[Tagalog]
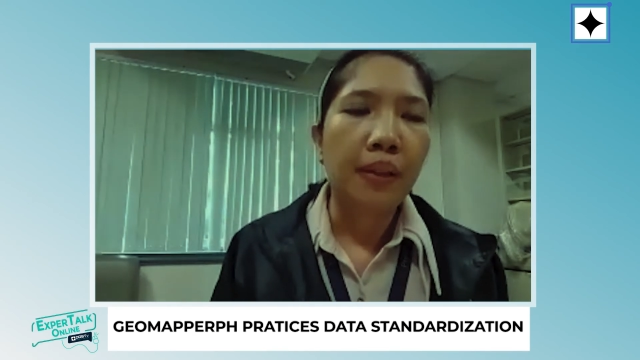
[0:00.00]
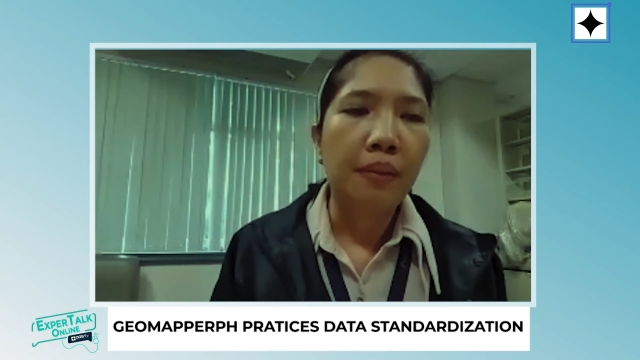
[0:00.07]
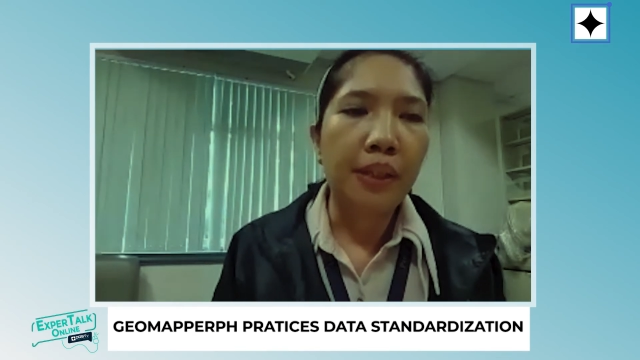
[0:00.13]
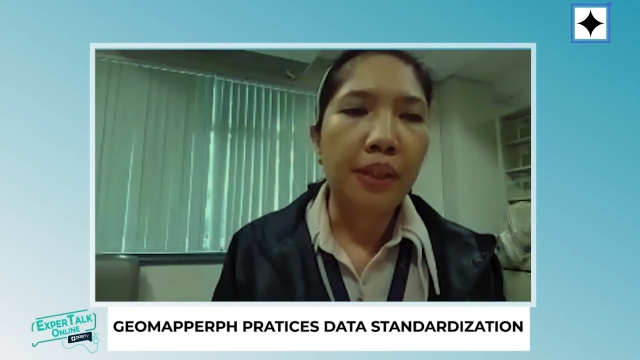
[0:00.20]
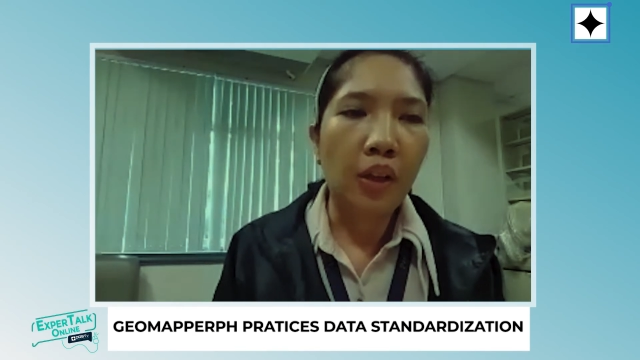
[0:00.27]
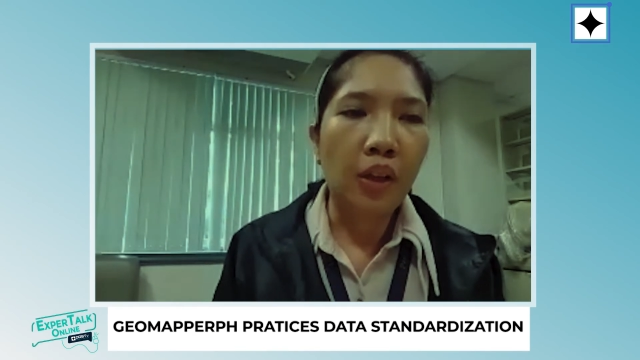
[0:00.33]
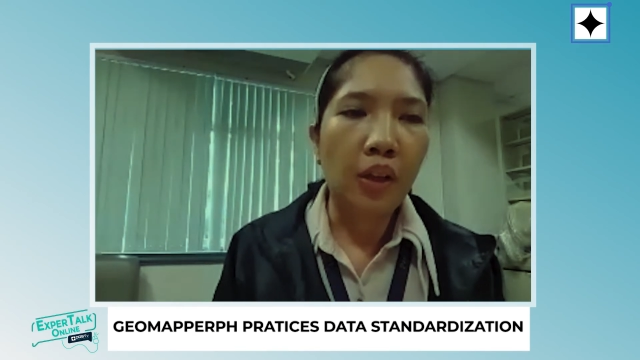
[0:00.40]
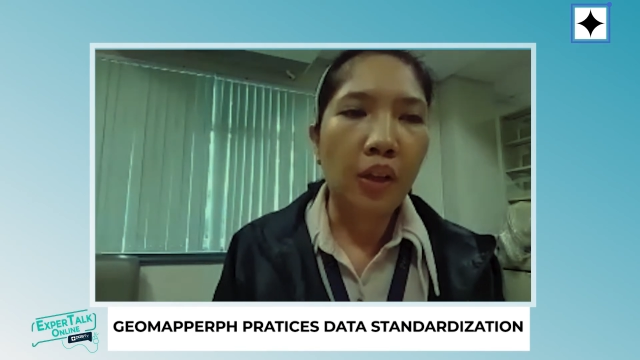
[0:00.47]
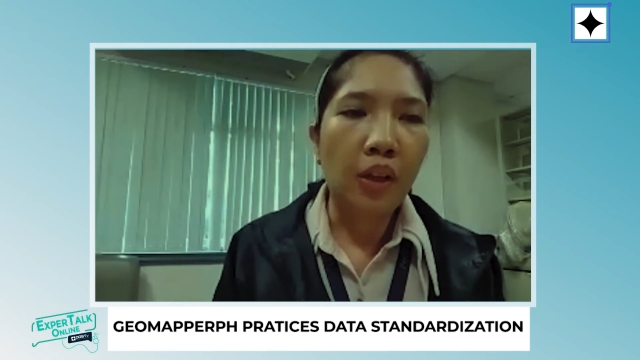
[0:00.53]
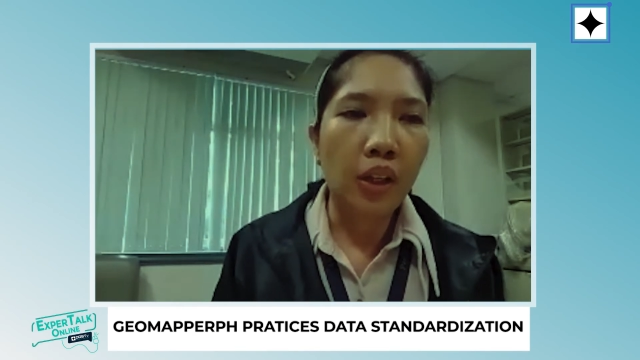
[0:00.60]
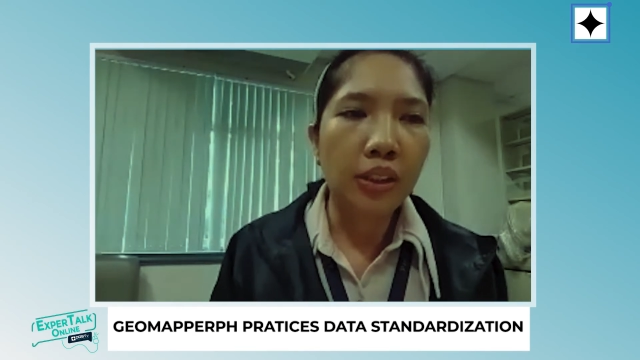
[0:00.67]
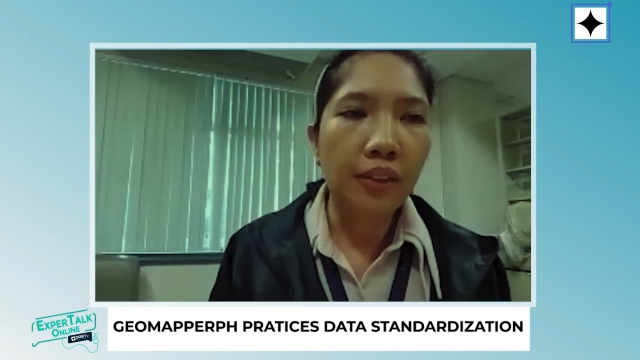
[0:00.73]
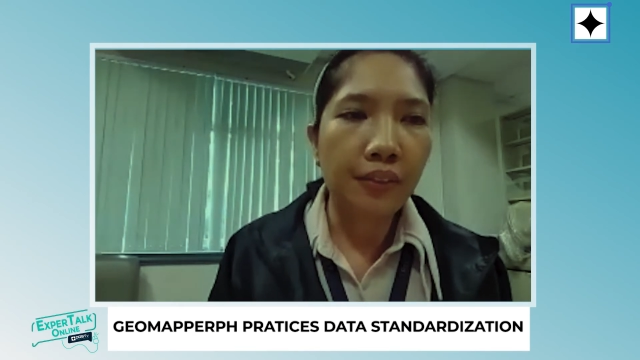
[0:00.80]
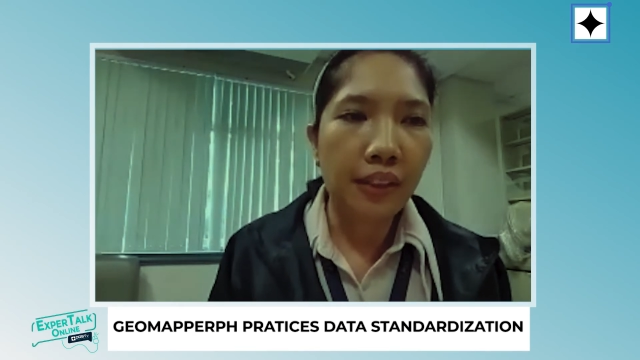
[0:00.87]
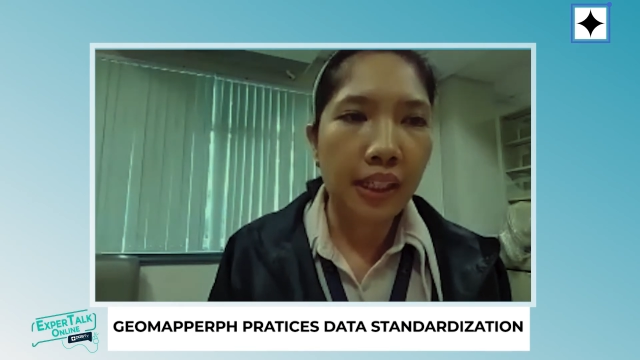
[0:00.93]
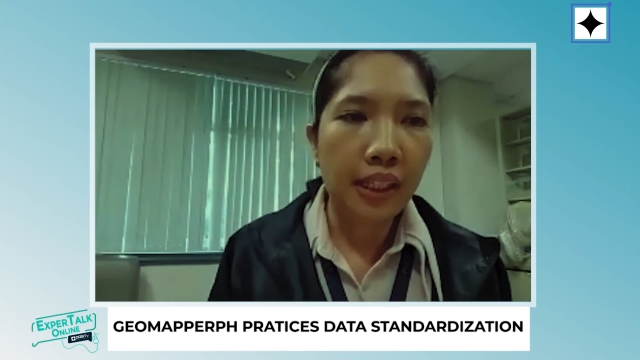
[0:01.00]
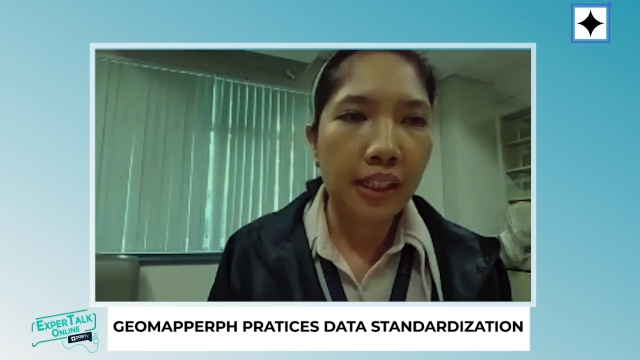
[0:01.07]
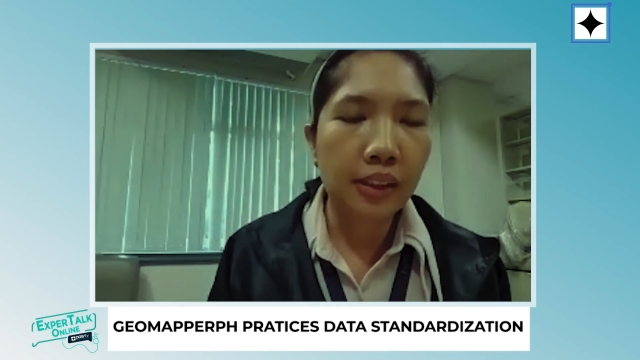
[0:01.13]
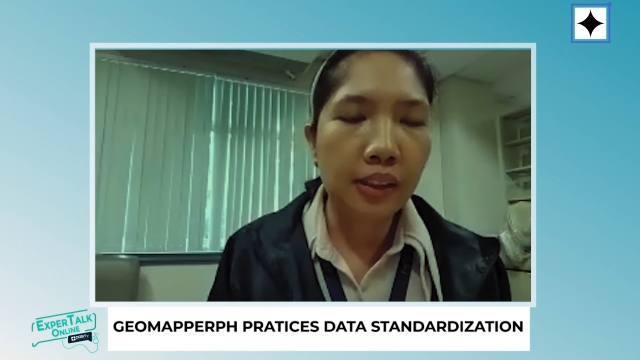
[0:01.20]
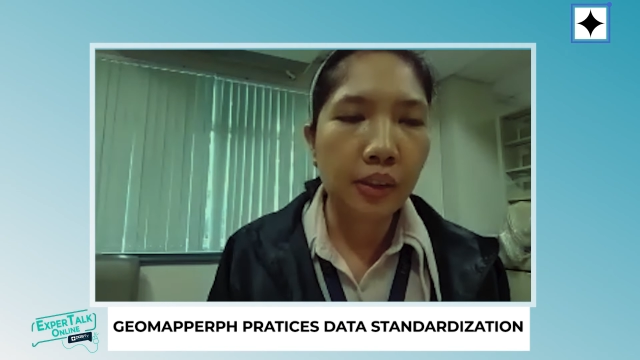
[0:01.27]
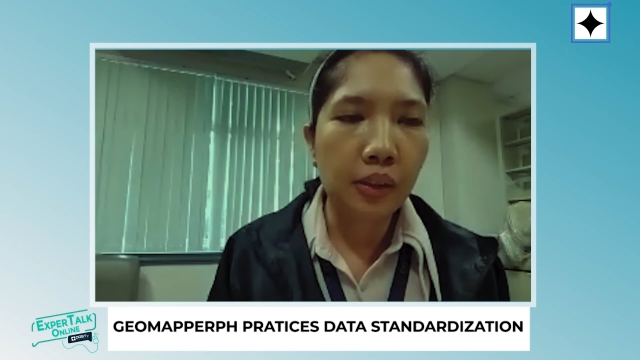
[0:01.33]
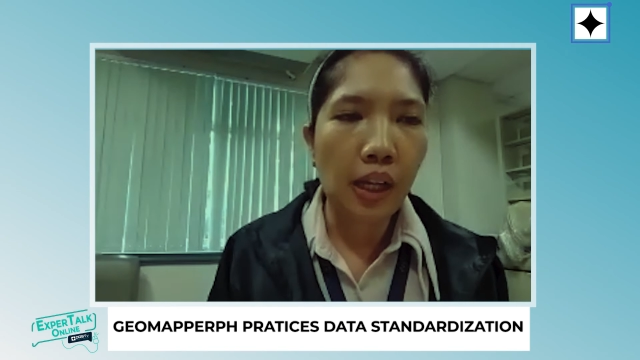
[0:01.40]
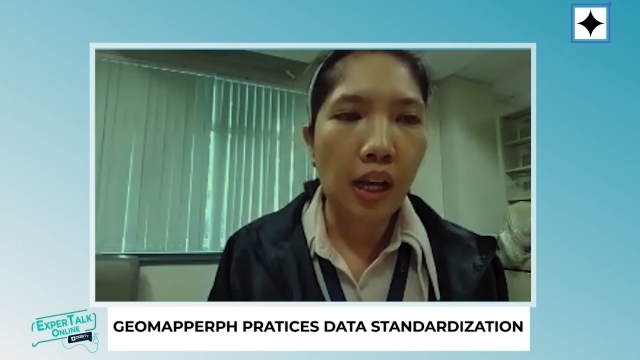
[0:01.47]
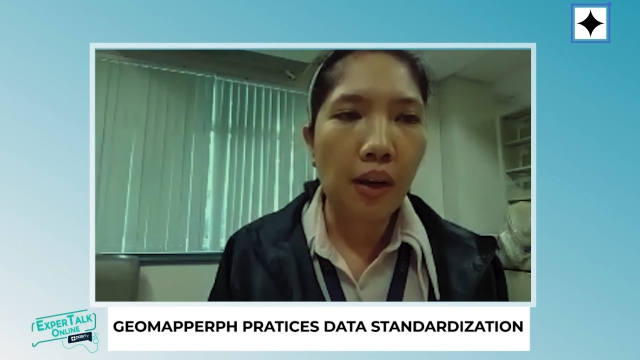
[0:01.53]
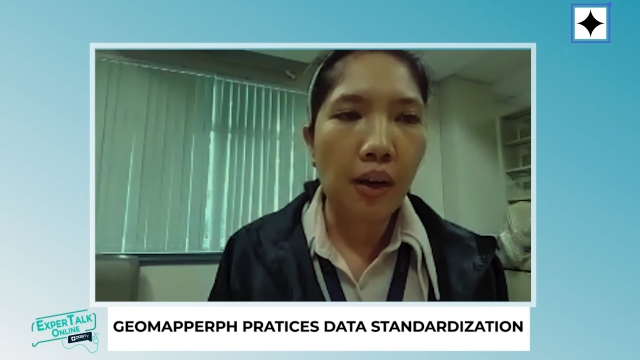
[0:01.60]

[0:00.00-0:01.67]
because of this, uh,